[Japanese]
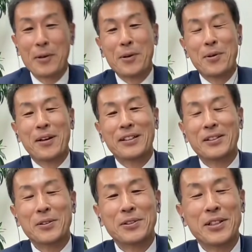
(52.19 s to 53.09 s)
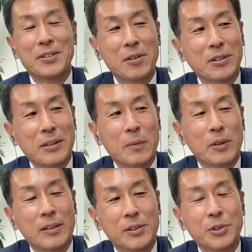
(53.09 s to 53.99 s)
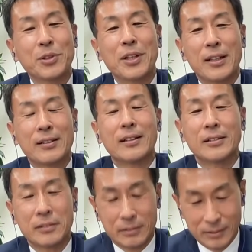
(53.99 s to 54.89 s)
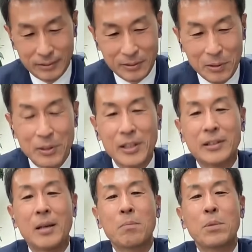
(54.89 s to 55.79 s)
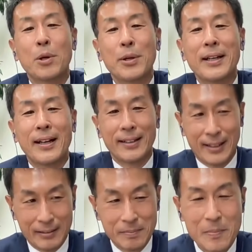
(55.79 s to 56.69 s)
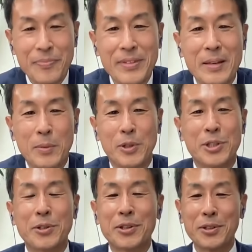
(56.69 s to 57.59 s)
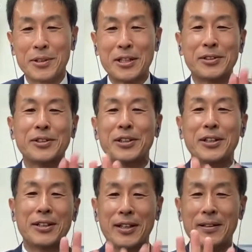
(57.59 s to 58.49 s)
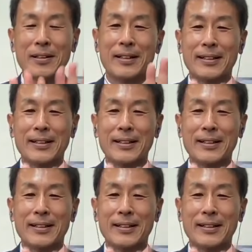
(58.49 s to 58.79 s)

あの私の選挙区ってもう従来からずっと2,000票以内でもうしのぎを削っていて、